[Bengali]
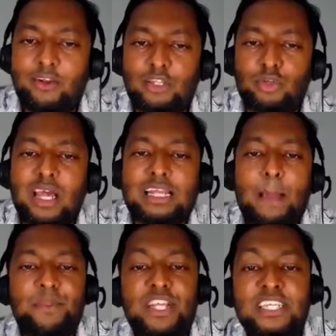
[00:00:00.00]
গতকালকে
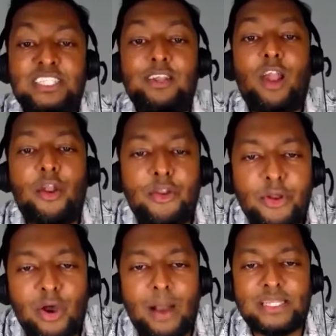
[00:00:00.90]
আপনি দেখেছেন
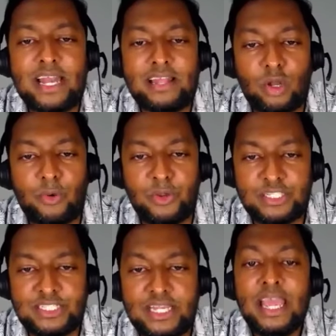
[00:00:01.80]
লন্ডনেও আমাদের আন্দোলন
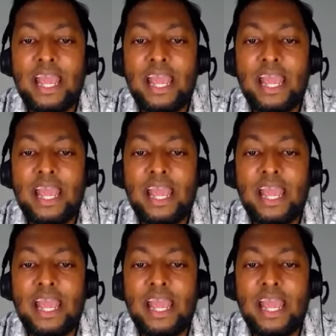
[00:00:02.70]
হয়েছে